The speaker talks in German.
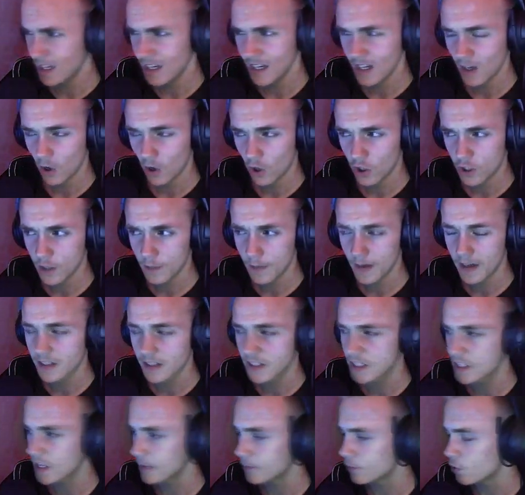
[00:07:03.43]
Oh, ich habe
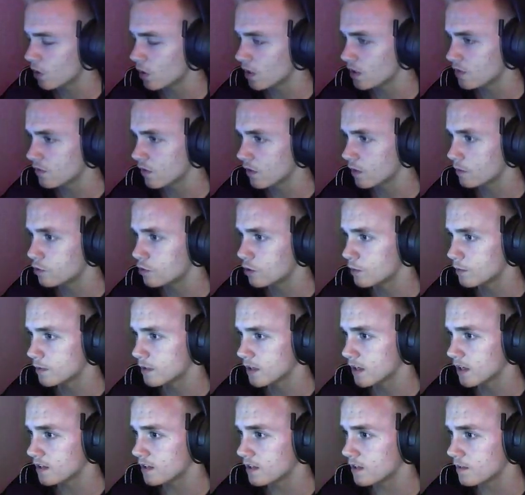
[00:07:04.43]
Angst. Ich habe so Angst vor einem
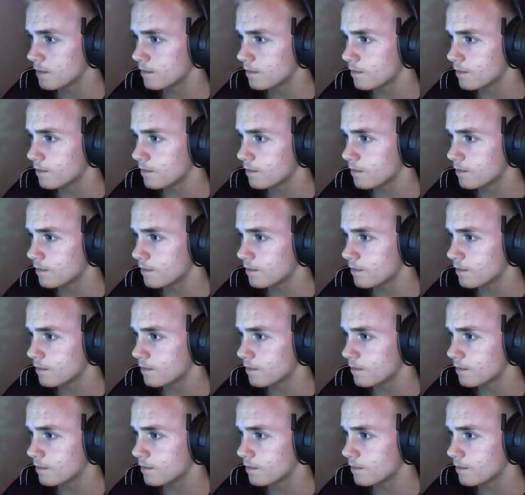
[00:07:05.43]
Jumpscare jetzt. Ne?